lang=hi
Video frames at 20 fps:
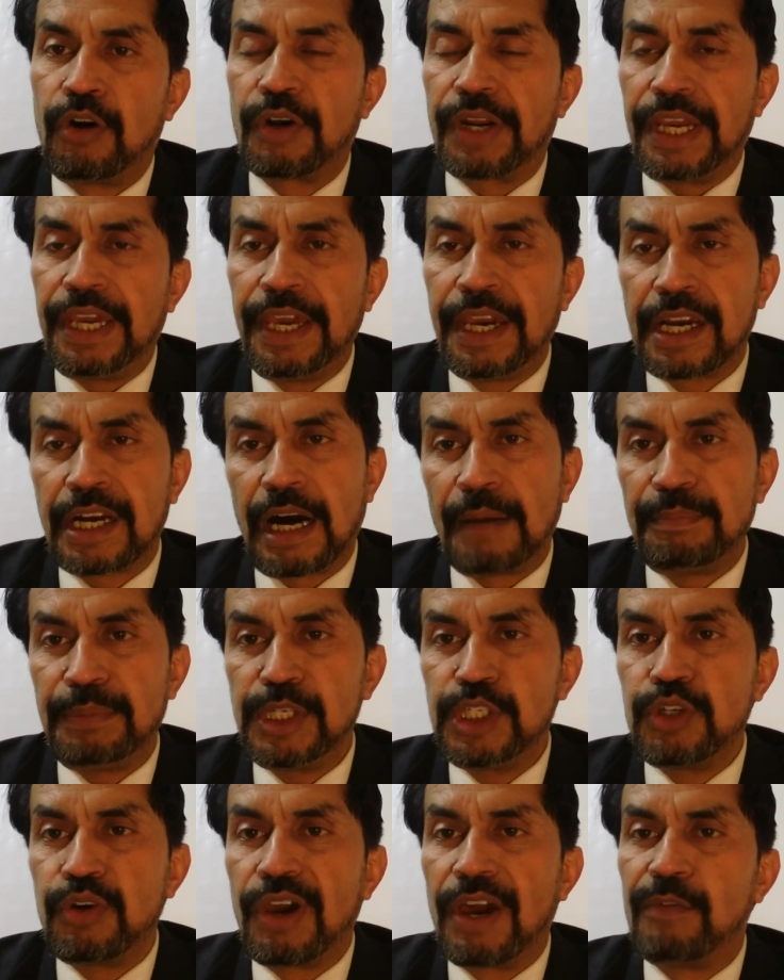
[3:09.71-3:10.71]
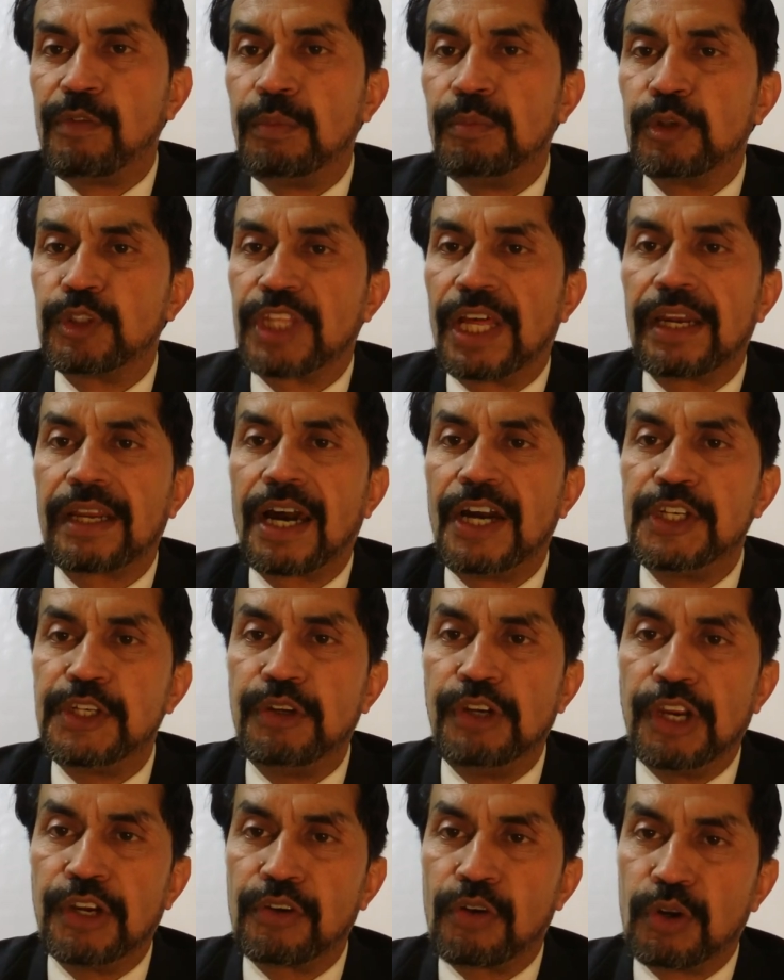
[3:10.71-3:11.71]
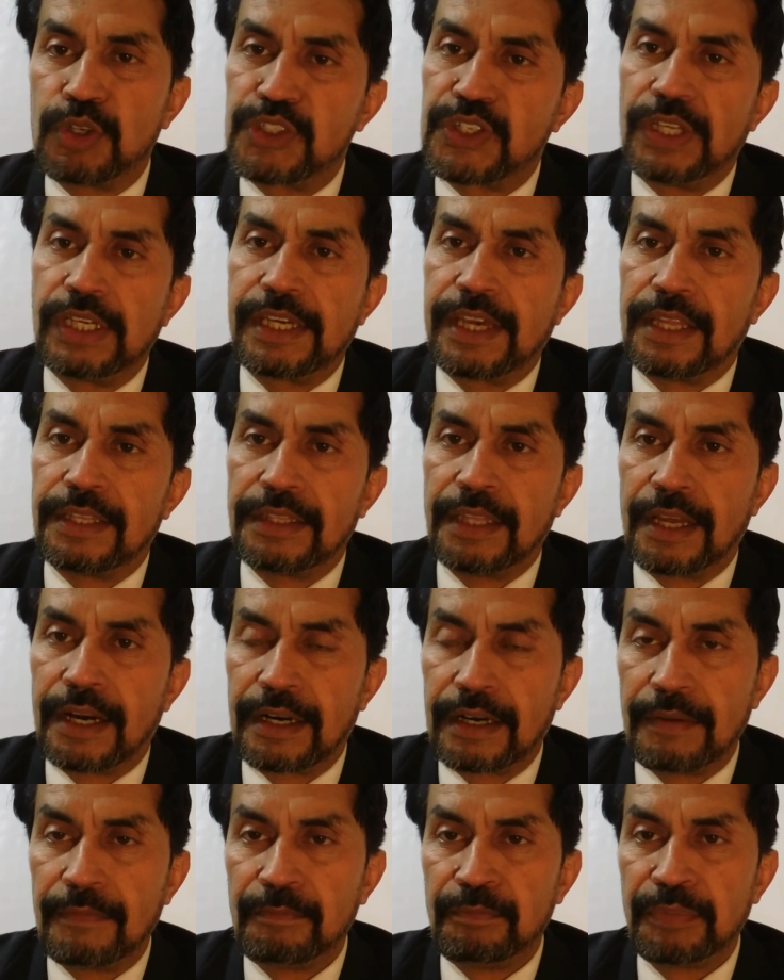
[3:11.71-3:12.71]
और एक कापी जो है वो मुतल यूनियन कौंसिल के अंदर